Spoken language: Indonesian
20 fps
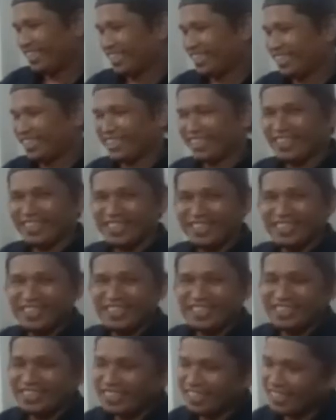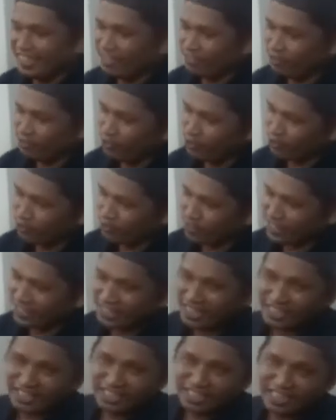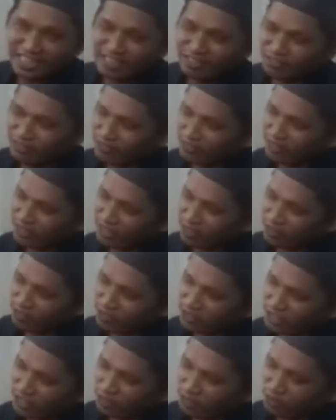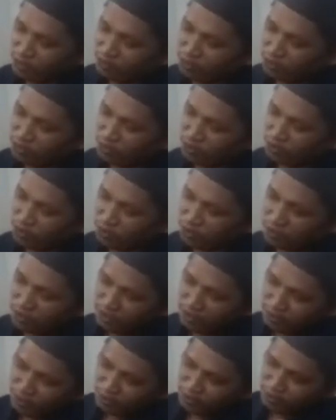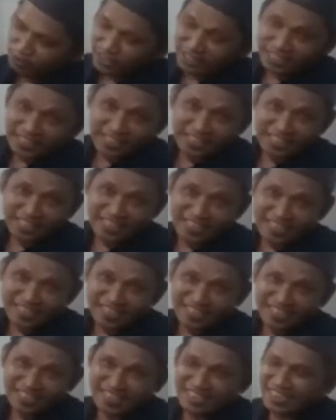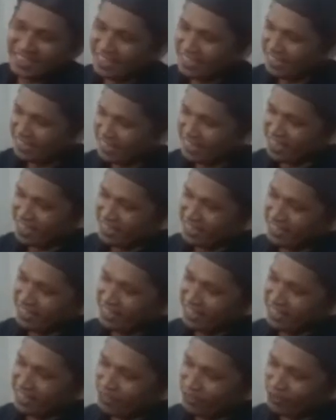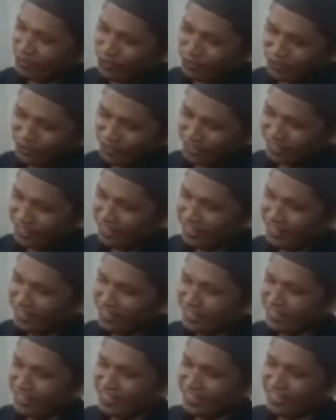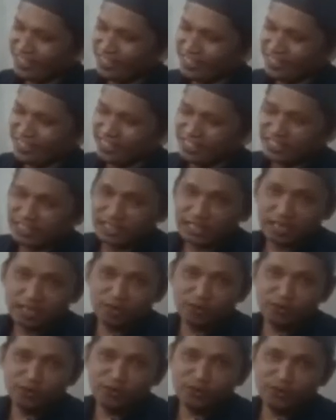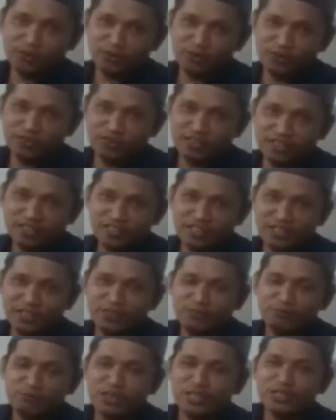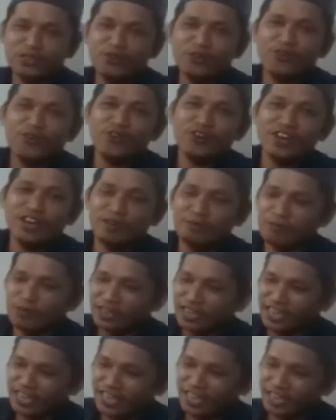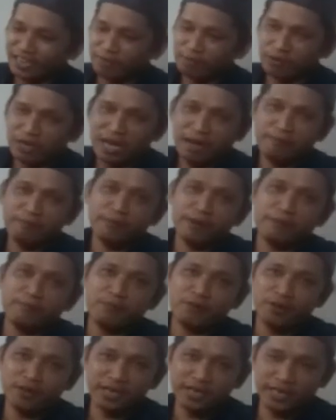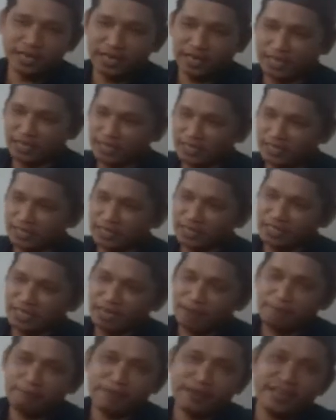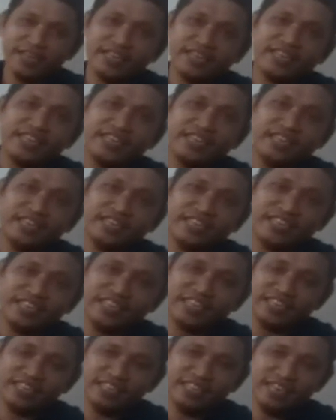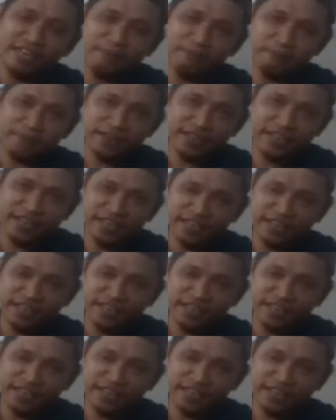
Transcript: nih, ini untuk uang jajan, untuk naruh untuk uang jajan ya. Nah, di sini untuk uh, sarung buat rokok lah boleh, HP boleh. Ini HP nih, yang ini HP.